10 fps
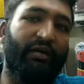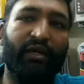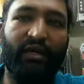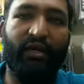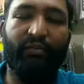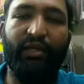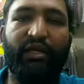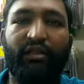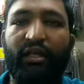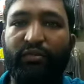கடமை
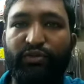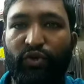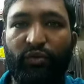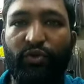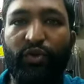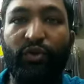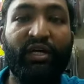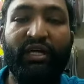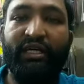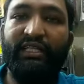அப்படிங்கிறது தான் நம்ம சொல்ல முடியும்
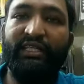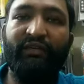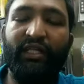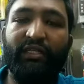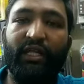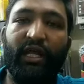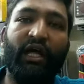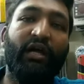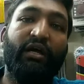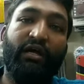இந்த விதத்தில்
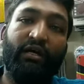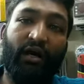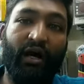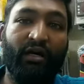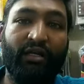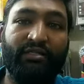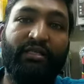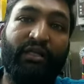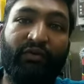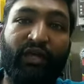
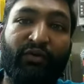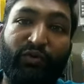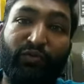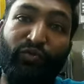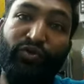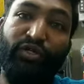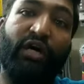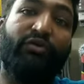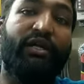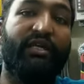காங்கிரஸை தவிர வெறும்
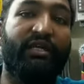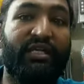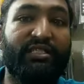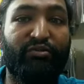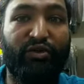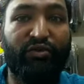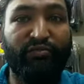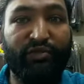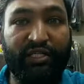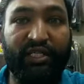மூன்றாவது அணியை தேசம்
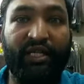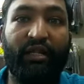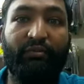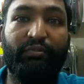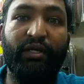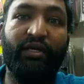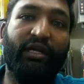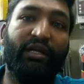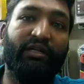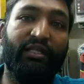முழுவதும் கட்டி எழுப்பி
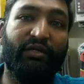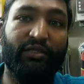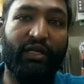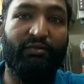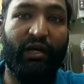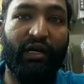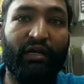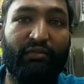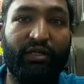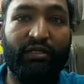ரெண்டாயிரத்தி இருபத்தி நாலு
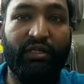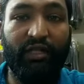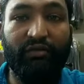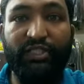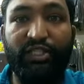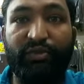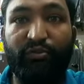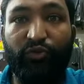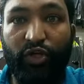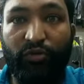பாராளுமன்ற தேர்தலில் வெற்றி
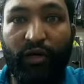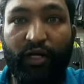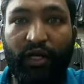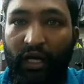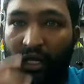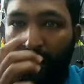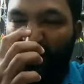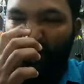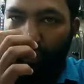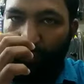பெற முடியுமான்னா
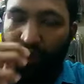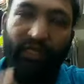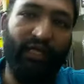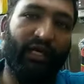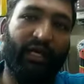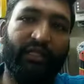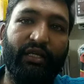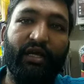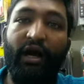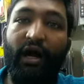நிச்சயமாக கிடையாது
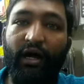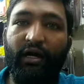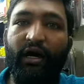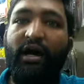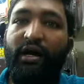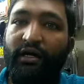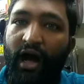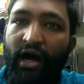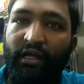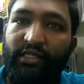ஆனால்
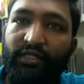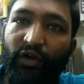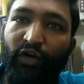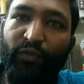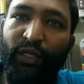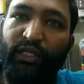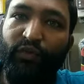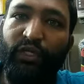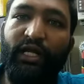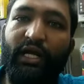காங்கிரஸை
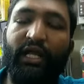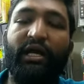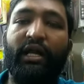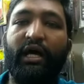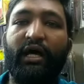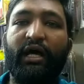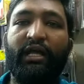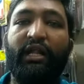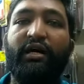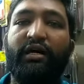வலுப்படுத்தக்கூடிய கரங்களாக
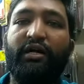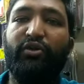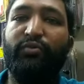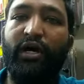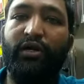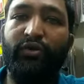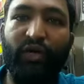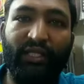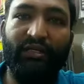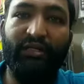எல்லா கரங்களும்
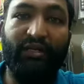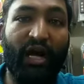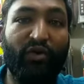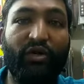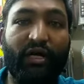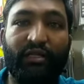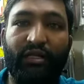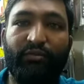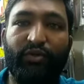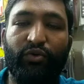மாறணும் அதற்கு ராகுல்
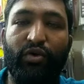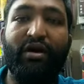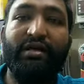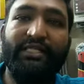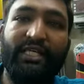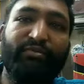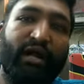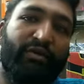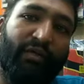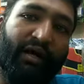காந்தி என்ன பண்ணணும்
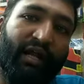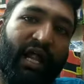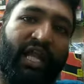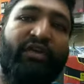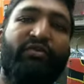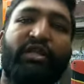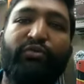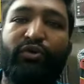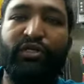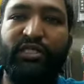சிறுபான்மை மக்கள்
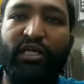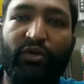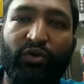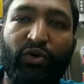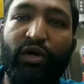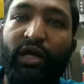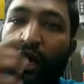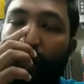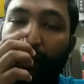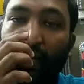அனைவரையும் ஒன்று சேர்க்கணும்
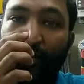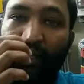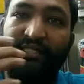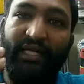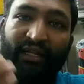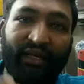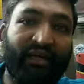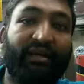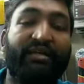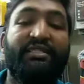அதே மாதிரி
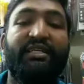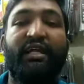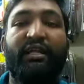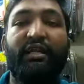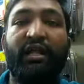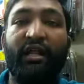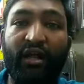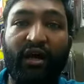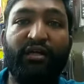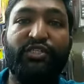ஜனநாயக கட்சிகள்
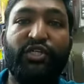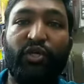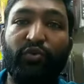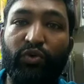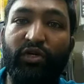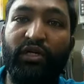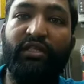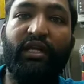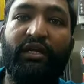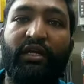எல்லா கட்சிகளையும் ஒன்று
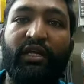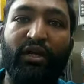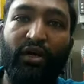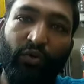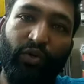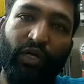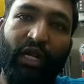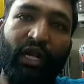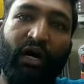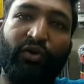திரட்டி ஒரு
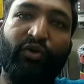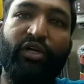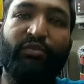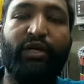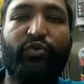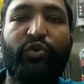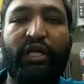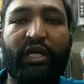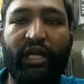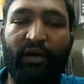நல்ல ஆரோக்கியமான
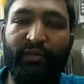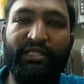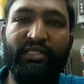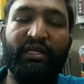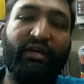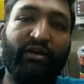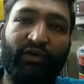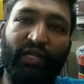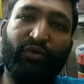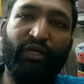கூட்டணிகளை அமைச்சு
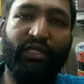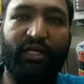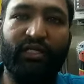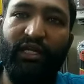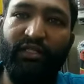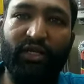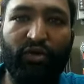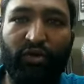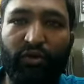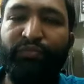வரக்கூடிய தேர்தலை
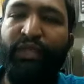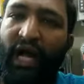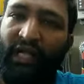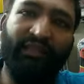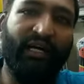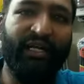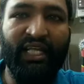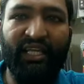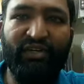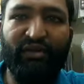எதிர்கொள்ளணும் அதை
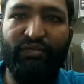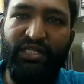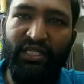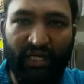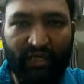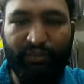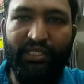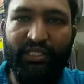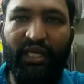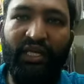தாண்டி இவிஎம் மிஷின்ங்கிற
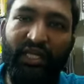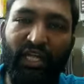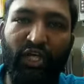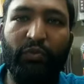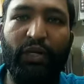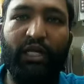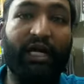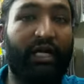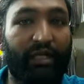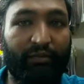பிரச்சனை என்றைக்குமே
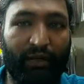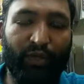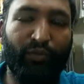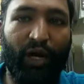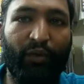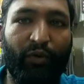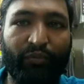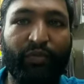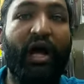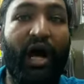இருக்குது அதை நம்ம அப்புறம்
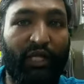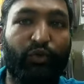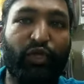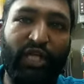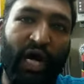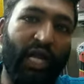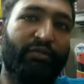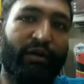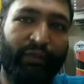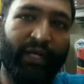பார்ப்போம் அதை குறித்து
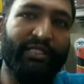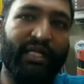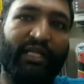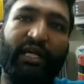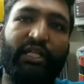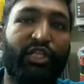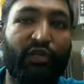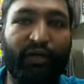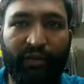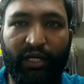ஆழமாக பேசி அதற்கான
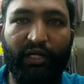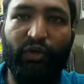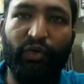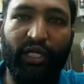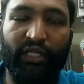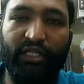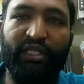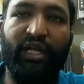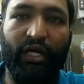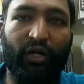தீர்வை நம்ம எடுக்கக்கூடிய
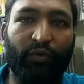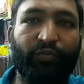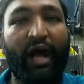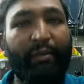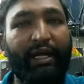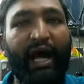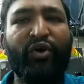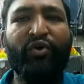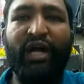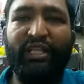இடத்துக்கு நகரணும் சொல்லணும் அப்போ
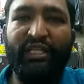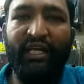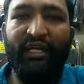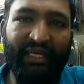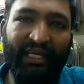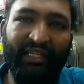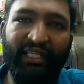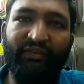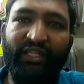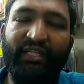ராகுல் காந்தியை நம்ம
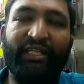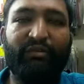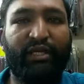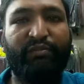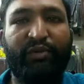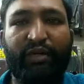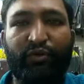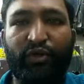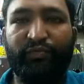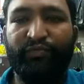எந்த விதத்தில் மதிப்பிட
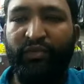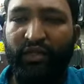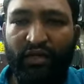முடியும்